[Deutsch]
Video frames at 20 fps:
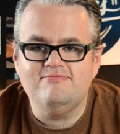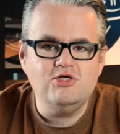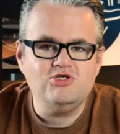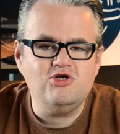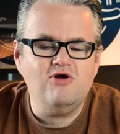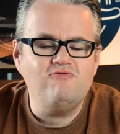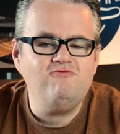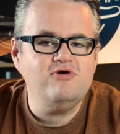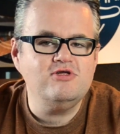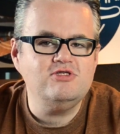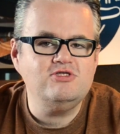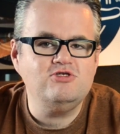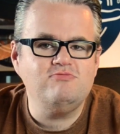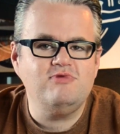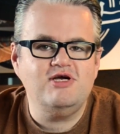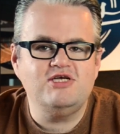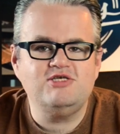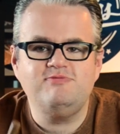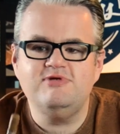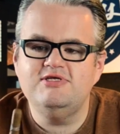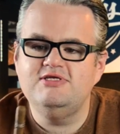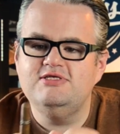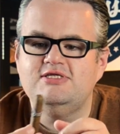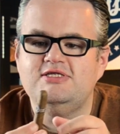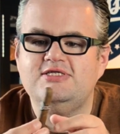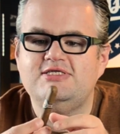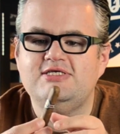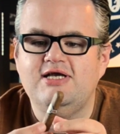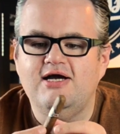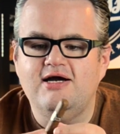Schauen wir uns zum Beispiel
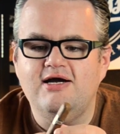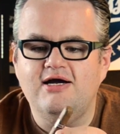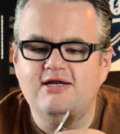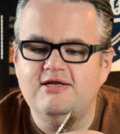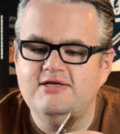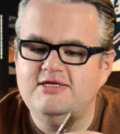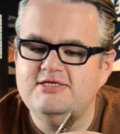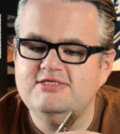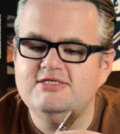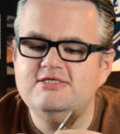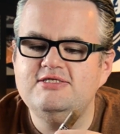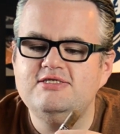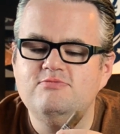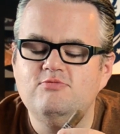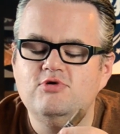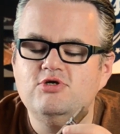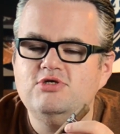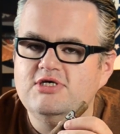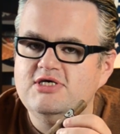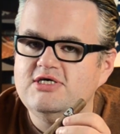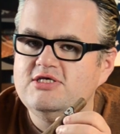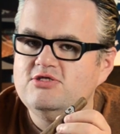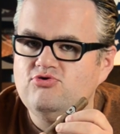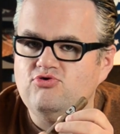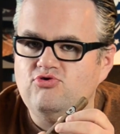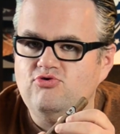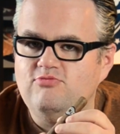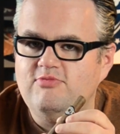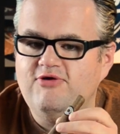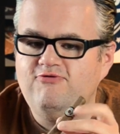diese Zigarre an. Das ist die Monte
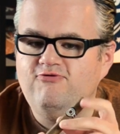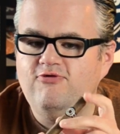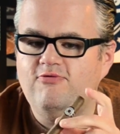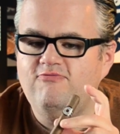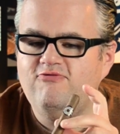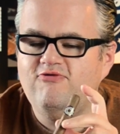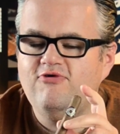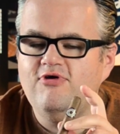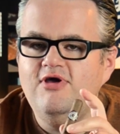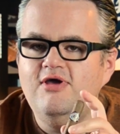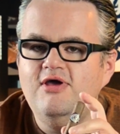Cristo Nummer 5.